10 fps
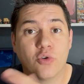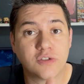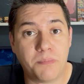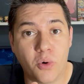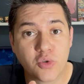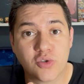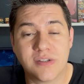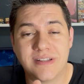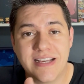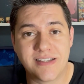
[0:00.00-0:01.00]
Os pontos
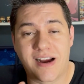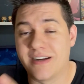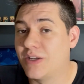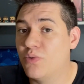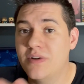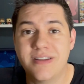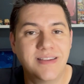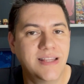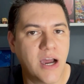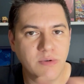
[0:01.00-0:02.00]
desse cartão
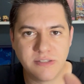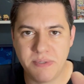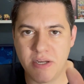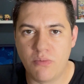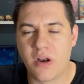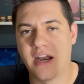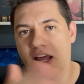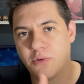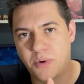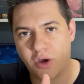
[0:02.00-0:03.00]
não expiram
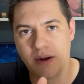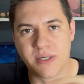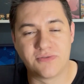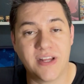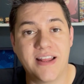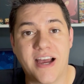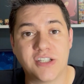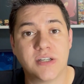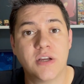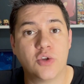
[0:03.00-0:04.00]
lá no programa de
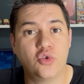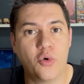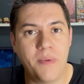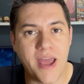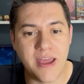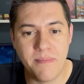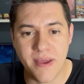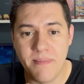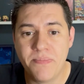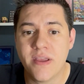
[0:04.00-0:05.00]
fidelidade do
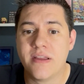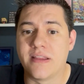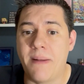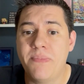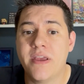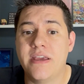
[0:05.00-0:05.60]
BRB, tá?